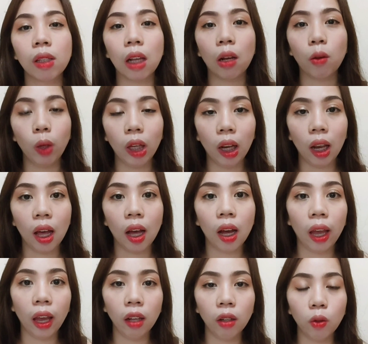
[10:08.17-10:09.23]
a week
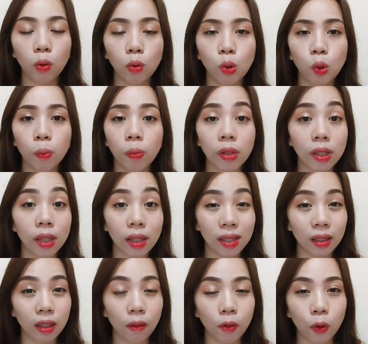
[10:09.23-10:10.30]
lang. And kung super
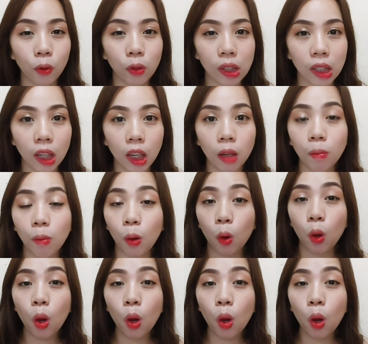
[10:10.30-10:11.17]
sensitive yung skin mo,